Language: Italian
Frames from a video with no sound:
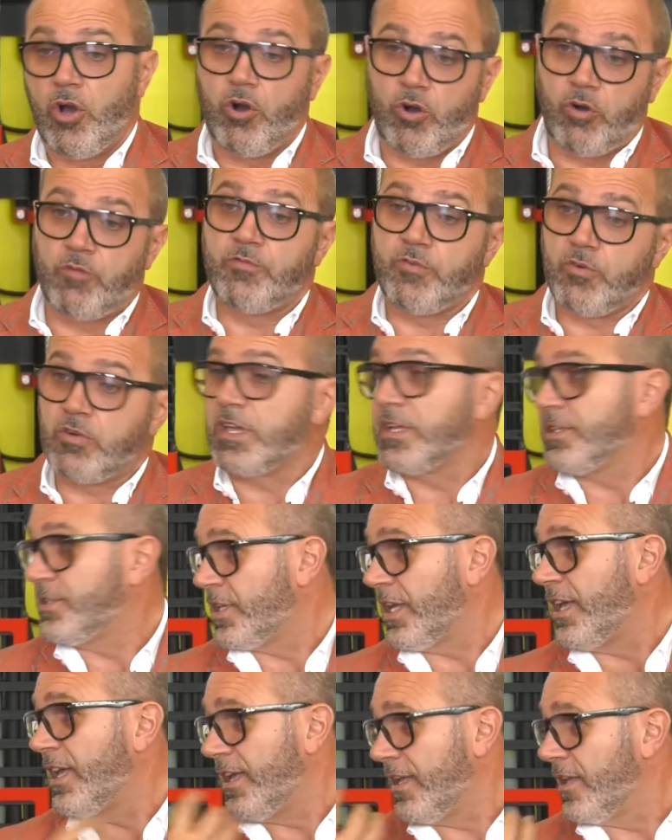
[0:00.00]
Ovvio che
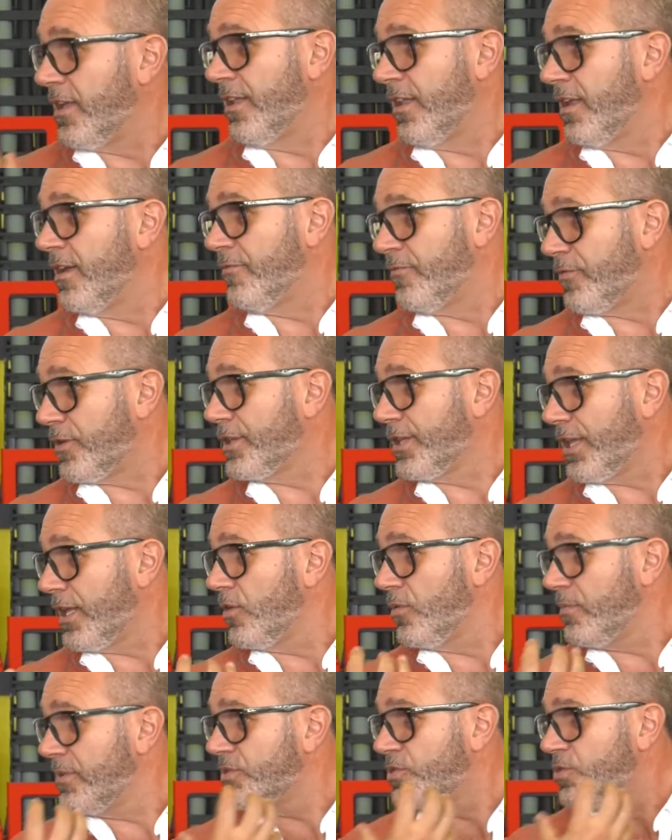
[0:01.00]
c'è il
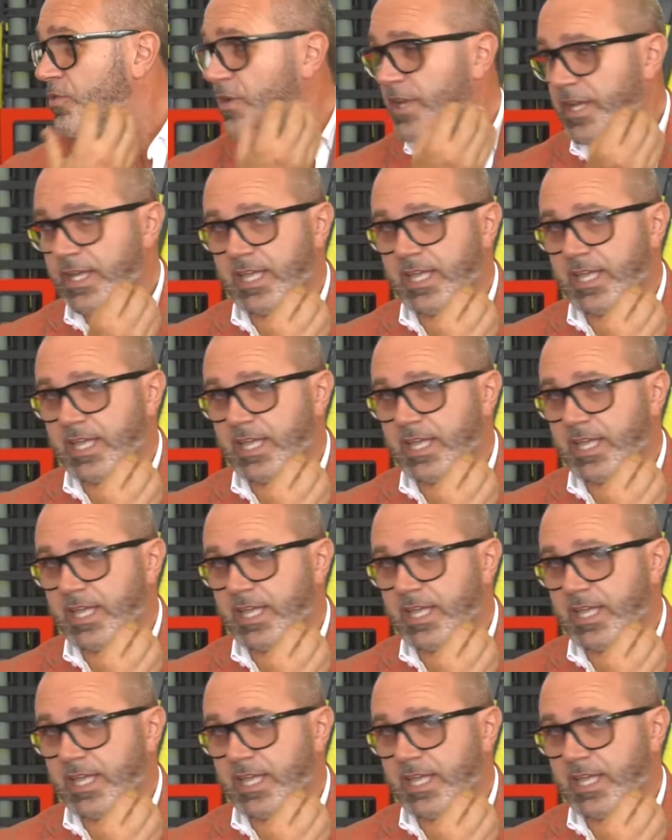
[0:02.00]
fratello maggiore